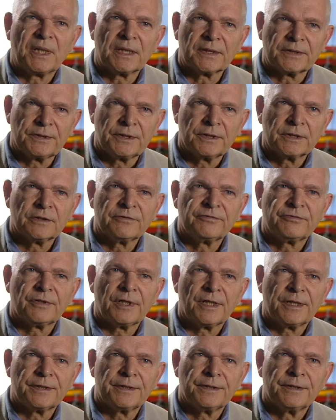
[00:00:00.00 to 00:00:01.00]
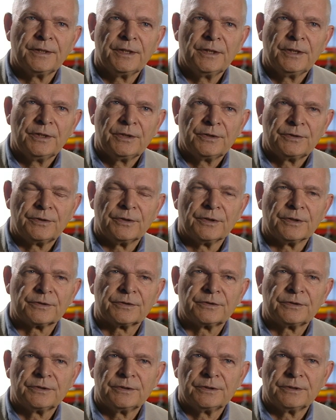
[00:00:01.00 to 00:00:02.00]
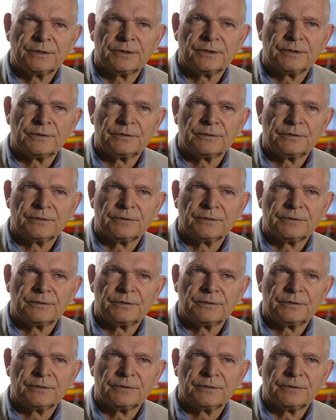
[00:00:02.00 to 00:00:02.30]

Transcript: barrierefrei dort äh,